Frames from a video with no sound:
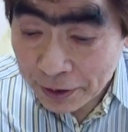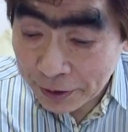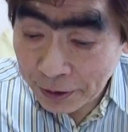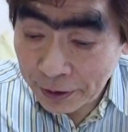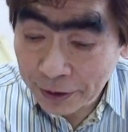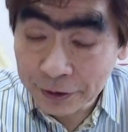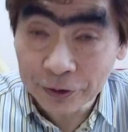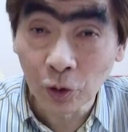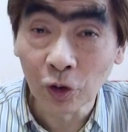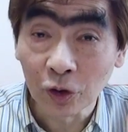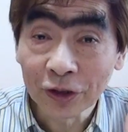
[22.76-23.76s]
えー、
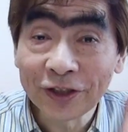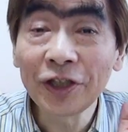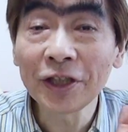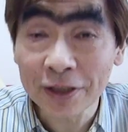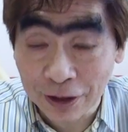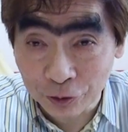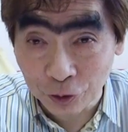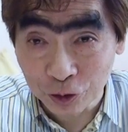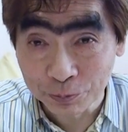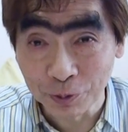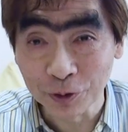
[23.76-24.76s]
の T さんと
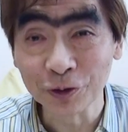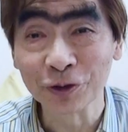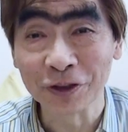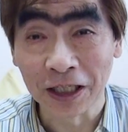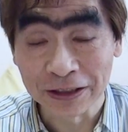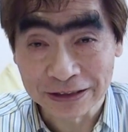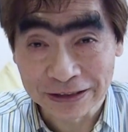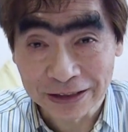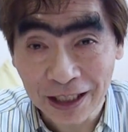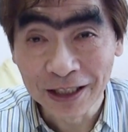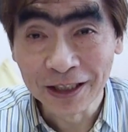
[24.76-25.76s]
いうプロデューサー
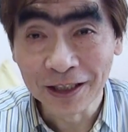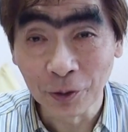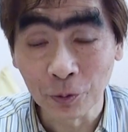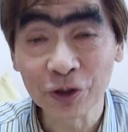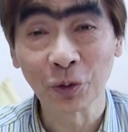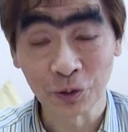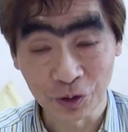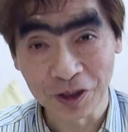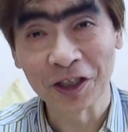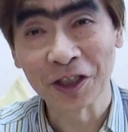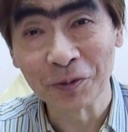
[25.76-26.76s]
にねお仕事
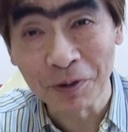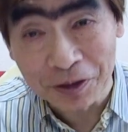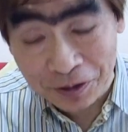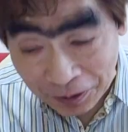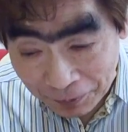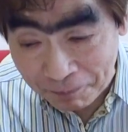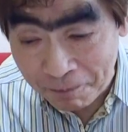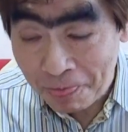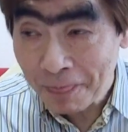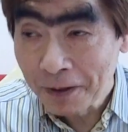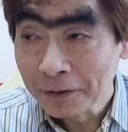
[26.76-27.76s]
いただきまして、ね、
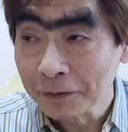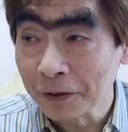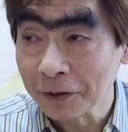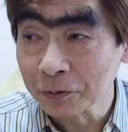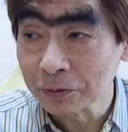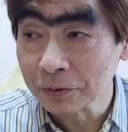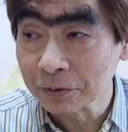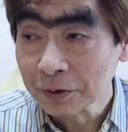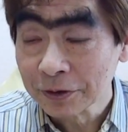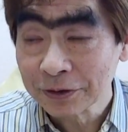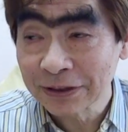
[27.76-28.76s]
であの
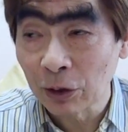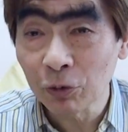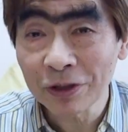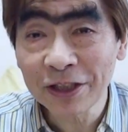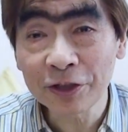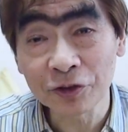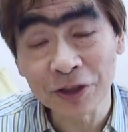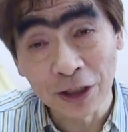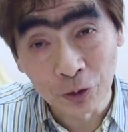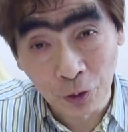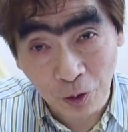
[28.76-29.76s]
サオリリス
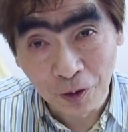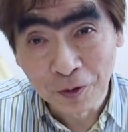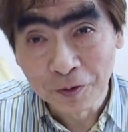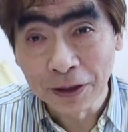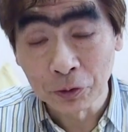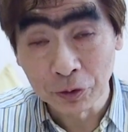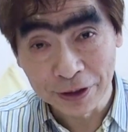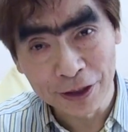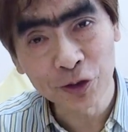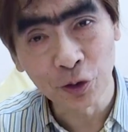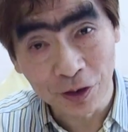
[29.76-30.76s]
ちゃんのあの
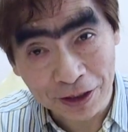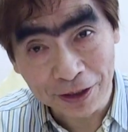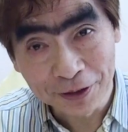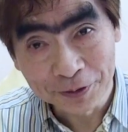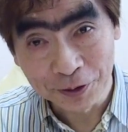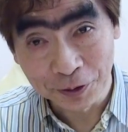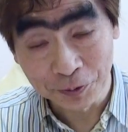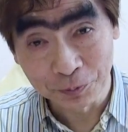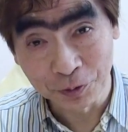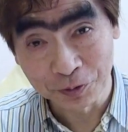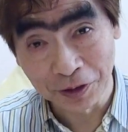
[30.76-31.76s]
ゲストでね、
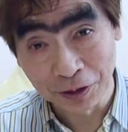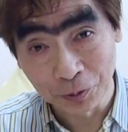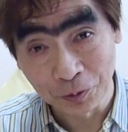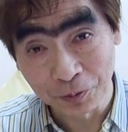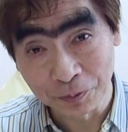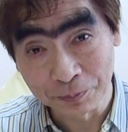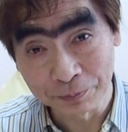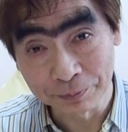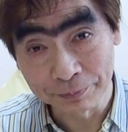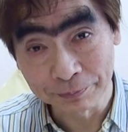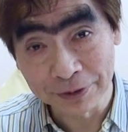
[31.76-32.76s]
えー、僕があの
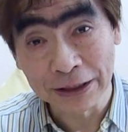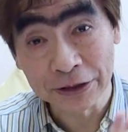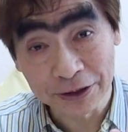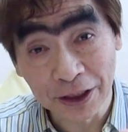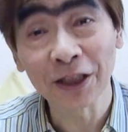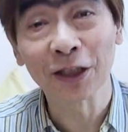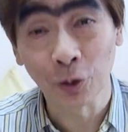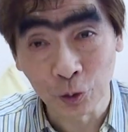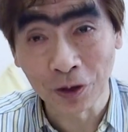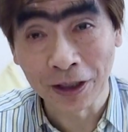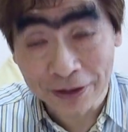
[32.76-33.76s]
昔出てた
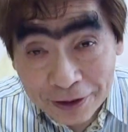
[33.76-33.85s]
ことがあっ